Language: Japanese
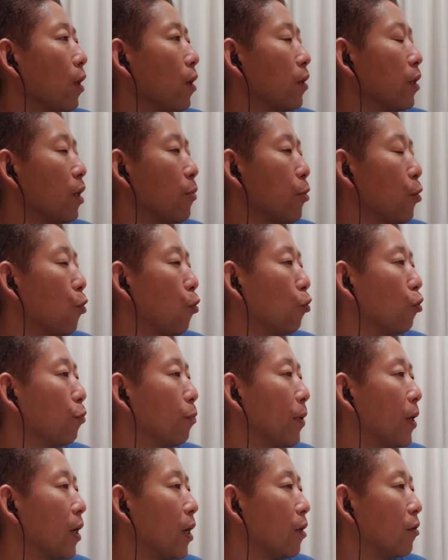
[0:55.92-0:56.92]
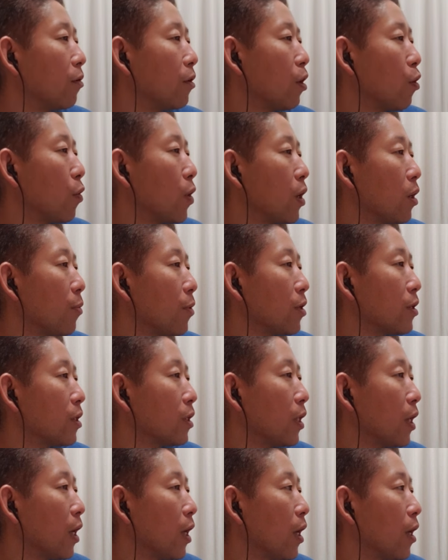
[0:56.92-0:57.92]
さあ今ゴスペラーズが終わりまし
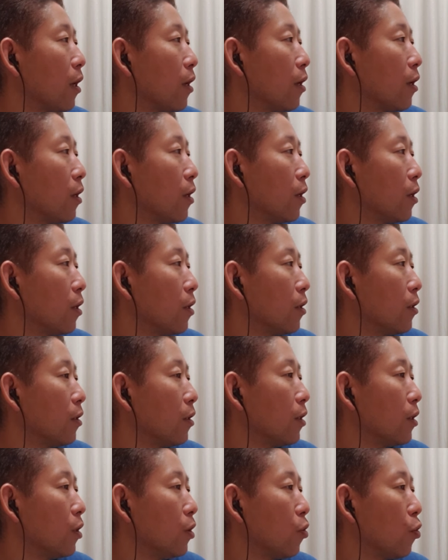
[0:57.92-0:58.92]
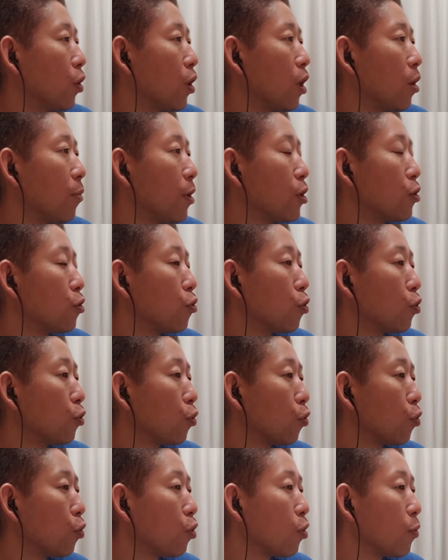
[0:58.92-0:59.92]
て良ければ一緒になる
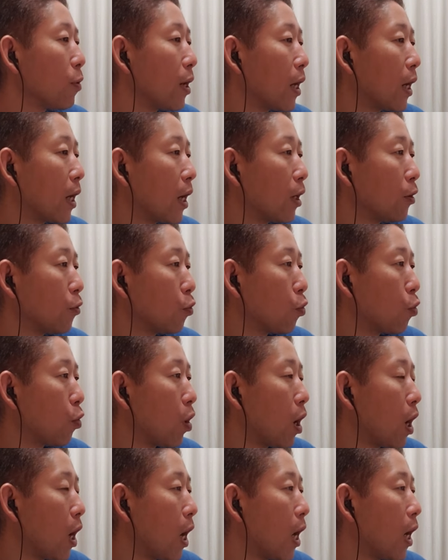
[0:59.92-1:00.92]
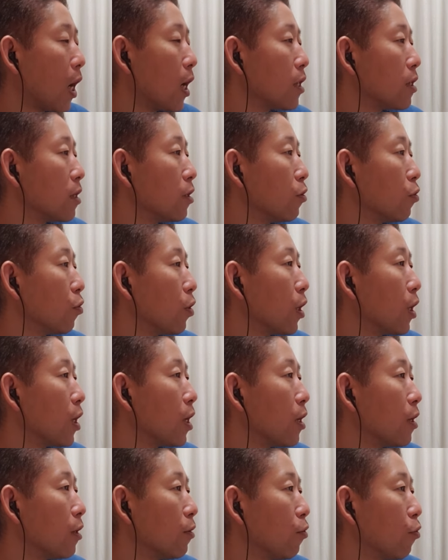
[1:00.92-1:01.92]
ととんでもないかいとこうアラジンの
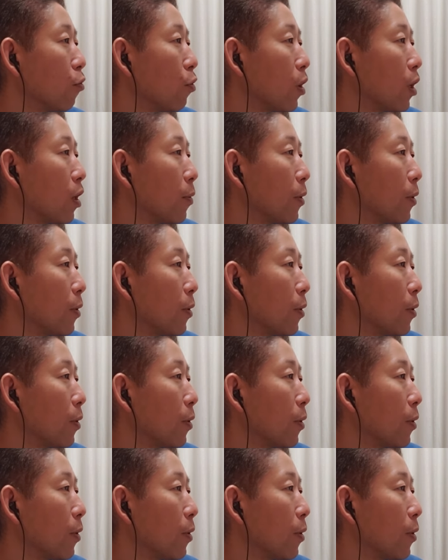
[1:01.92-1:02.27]
映像が